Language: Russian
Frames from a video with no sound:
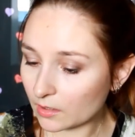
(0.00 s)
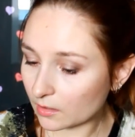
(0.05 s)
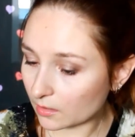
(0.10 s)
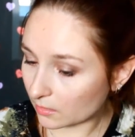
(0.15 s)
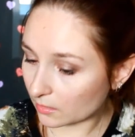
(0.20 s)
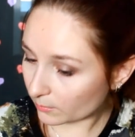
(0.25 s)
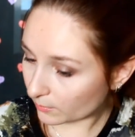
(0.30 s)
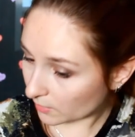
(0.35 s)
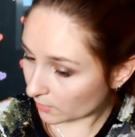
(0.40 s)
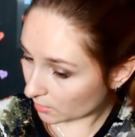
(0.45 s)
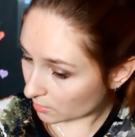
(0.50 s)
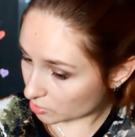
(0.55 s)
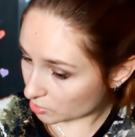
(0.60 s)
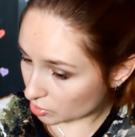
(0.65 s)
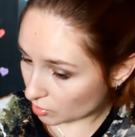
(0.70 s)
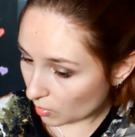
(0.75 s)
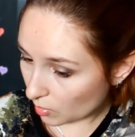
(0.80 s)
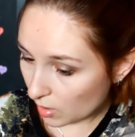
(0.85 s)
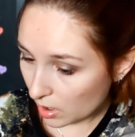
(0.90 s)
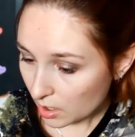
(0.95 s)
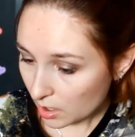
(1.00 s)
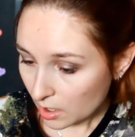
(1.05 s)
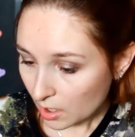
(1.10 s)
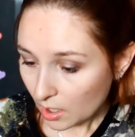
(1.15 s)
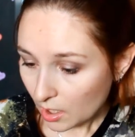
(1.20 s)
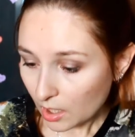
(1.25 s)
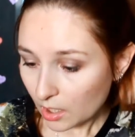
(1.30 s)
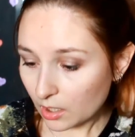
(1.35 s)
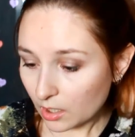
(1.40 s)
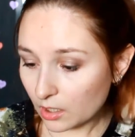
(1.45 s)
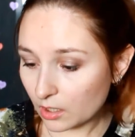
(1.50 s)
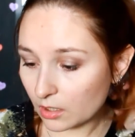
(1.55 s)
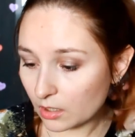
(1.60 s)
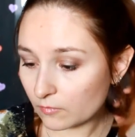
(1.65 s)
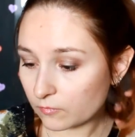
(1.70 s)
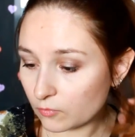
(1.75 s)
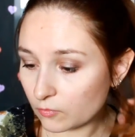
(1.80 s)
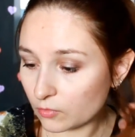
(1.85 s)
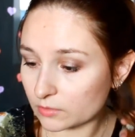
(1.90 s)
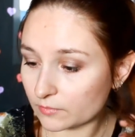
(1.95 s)
Э, молочко.
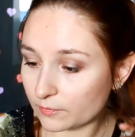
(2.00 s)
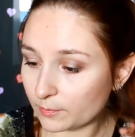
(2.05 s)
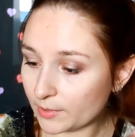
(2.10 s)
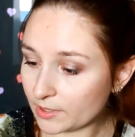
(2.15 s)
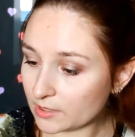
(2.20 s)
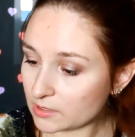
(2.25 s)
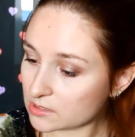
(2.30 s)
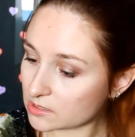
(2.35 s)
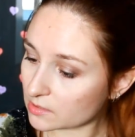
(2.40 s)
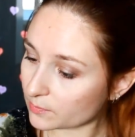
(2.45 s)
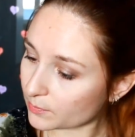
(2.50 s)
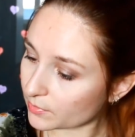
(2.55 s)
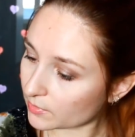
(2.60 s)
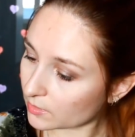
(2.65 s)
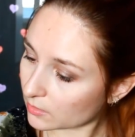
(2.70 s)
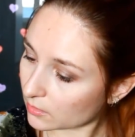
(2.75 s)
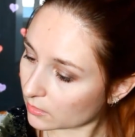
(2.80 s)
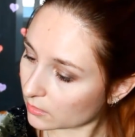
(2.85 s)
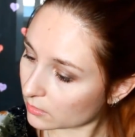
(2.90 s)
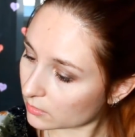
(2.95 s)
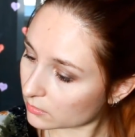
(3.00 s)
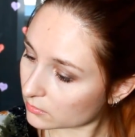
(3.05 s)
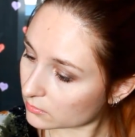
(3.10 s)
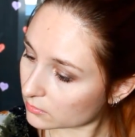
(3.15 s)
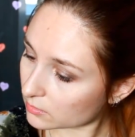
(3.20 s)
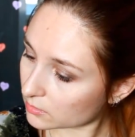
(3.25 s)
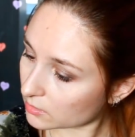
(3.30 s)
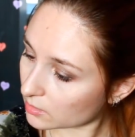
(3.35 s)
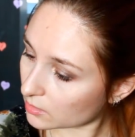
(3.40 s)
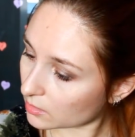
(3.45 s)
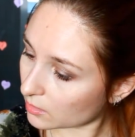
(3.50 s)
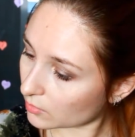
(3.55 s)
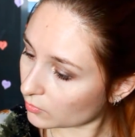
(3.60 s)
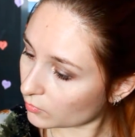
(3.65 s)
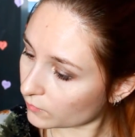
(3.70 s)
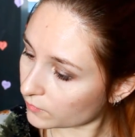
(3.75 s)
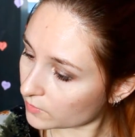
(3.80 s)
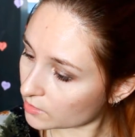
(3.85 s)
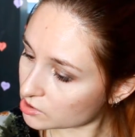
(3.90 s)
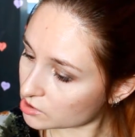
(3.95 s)
А, вот, в принципе, это
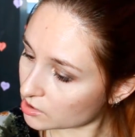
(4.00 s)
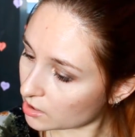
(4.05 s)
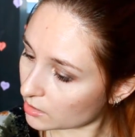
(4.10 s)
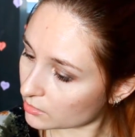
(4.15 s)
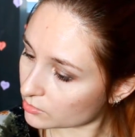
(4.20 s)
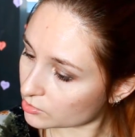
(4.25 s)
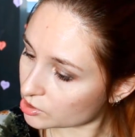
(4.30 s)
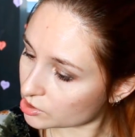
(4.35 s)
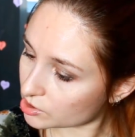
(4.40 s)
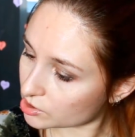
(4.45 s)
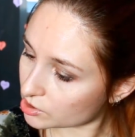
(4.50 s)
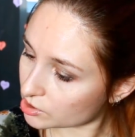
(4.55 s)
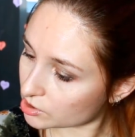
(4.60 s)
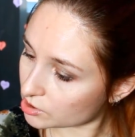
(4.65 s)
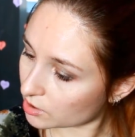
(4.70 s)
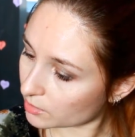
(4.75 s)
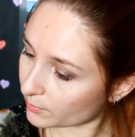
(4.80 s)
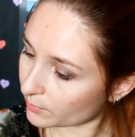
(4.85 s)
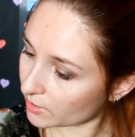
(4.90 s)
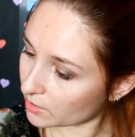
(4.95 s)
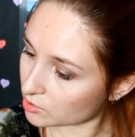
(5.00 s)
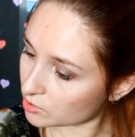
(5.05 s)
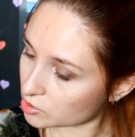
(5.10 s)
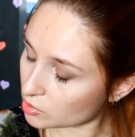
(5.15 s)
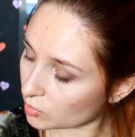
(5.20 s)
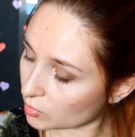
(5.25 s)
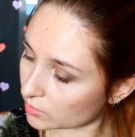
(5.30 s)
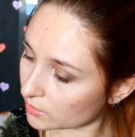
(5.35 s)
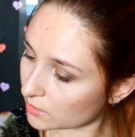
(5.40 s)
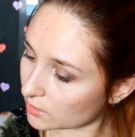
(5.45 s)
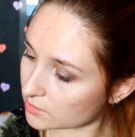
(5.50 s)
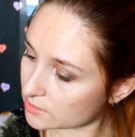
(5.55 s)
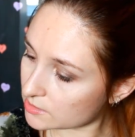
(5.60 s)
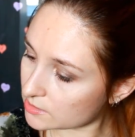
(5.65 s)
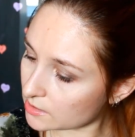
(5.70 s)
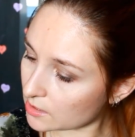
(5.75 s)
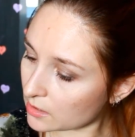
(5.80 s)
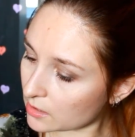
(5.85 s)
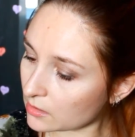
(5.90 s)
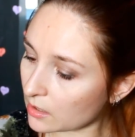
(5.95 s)
увлажняющее молочко для
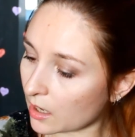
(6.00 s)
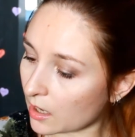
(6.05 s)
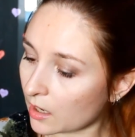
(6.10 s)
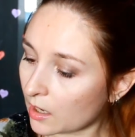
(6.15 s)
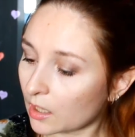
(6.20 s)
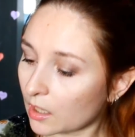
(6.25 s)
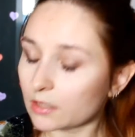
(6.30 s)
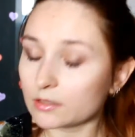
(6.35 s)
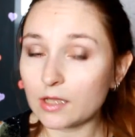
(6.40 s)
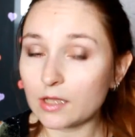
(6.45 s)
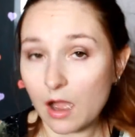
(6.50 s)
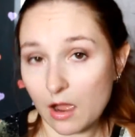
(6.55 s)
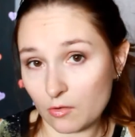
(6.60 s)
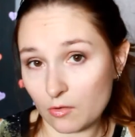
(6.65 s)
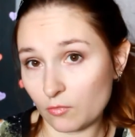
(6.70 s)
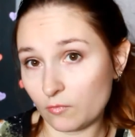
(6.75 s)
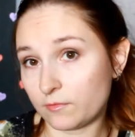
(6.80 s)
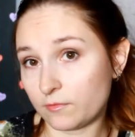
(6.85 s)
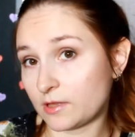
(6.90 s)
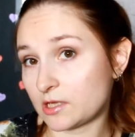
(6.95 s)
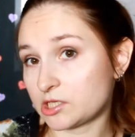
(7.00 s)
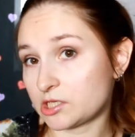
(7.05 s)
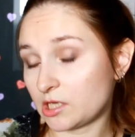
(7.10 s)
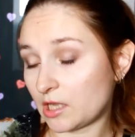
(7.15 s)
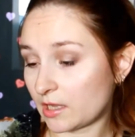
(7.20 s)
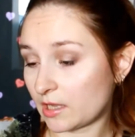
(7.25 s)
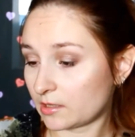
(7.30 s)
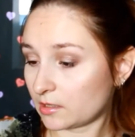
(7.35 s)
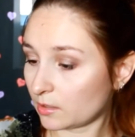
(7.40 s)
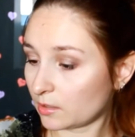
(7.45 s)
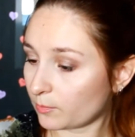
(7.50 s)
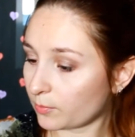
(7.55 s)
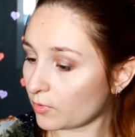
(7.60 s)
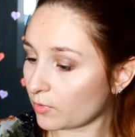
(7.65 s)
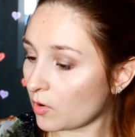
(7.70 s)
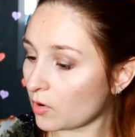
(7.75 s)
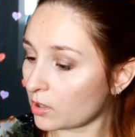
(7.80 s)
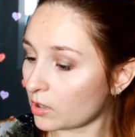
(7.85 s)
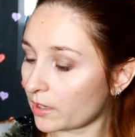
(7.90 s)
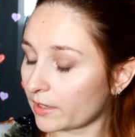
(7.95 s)
тела. Да, увлажняет
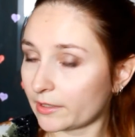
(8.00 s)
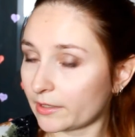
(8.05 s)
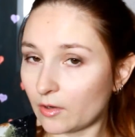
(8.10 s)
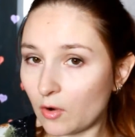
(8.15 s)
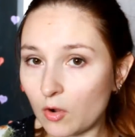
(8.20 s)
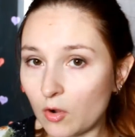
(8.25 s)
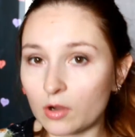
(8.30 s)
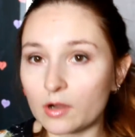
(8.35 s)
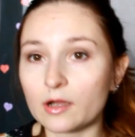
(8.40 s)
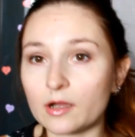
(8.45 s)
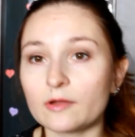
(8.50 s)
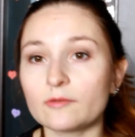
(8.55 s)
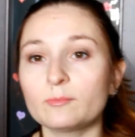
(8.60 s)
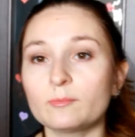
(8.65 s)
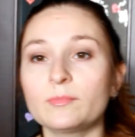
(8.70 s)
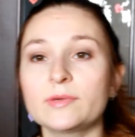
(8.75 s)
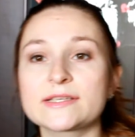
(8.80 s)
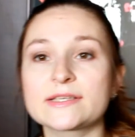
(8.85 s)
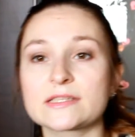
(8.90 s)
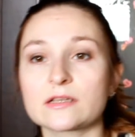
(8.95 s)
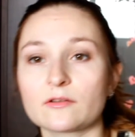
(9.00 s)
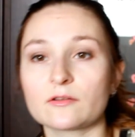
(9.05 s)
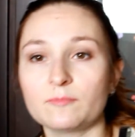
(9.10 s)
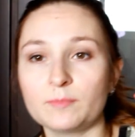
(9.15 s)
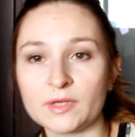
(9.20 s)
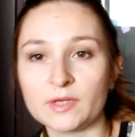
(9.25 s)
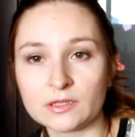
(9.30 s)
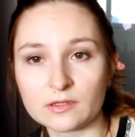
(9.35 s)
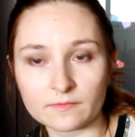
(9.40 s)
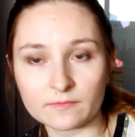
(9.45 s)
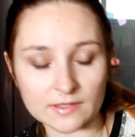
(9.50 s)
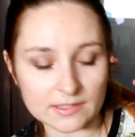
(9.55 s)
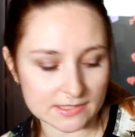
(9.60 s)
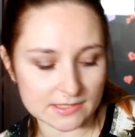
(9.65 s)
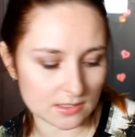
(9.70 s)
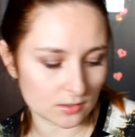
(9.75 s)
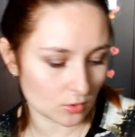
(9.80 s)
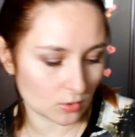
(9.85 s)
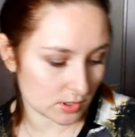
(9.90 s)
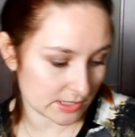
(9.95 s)
неплохо, легкое, быстро
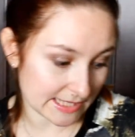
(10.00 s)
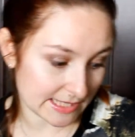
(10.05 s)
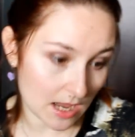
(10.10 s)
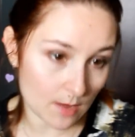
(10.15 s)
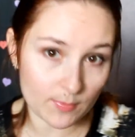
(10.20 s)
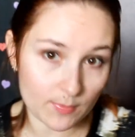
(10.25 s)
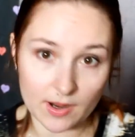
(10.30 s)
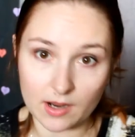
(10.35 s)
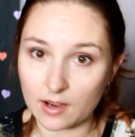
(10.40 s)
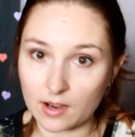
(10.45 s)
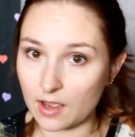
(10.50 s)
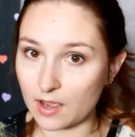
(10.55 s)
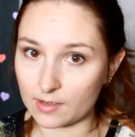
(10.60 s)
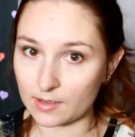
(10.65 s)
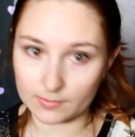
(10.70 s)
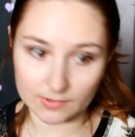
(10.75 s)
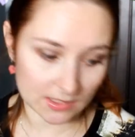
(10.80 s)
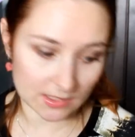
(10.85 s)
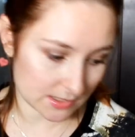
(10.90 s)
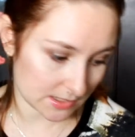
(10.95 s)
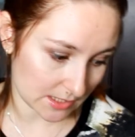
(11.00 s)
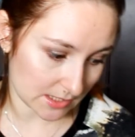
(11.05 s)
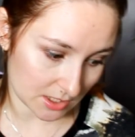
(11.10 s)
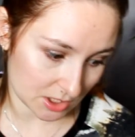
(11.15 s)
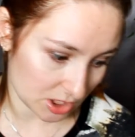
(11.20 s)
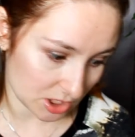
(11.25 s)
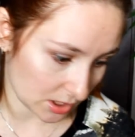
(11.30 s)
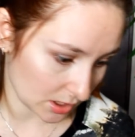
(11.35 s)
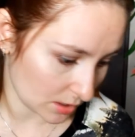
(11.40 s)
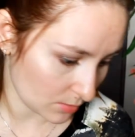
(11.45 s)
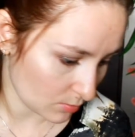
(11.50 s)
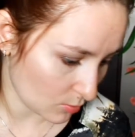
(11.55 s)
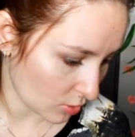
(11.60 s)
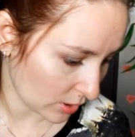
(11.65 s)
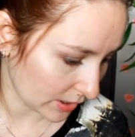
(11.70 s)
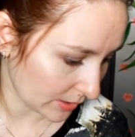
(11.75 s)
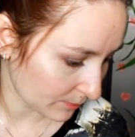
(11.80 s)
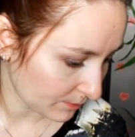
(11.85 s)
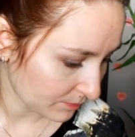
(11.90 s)
впитывается, но запах однозначно не мой.